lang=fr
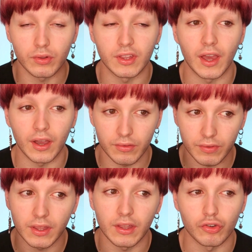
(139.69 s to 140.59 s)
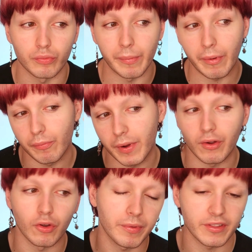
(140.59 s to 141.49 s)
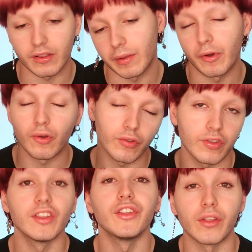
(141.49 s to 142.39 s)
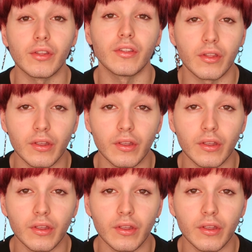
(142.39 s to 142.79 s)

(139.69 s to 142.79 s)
qui arrivaient et que je pouvais pas vous parler encore parce qu'elles n'étaient pas encore sorties, ni,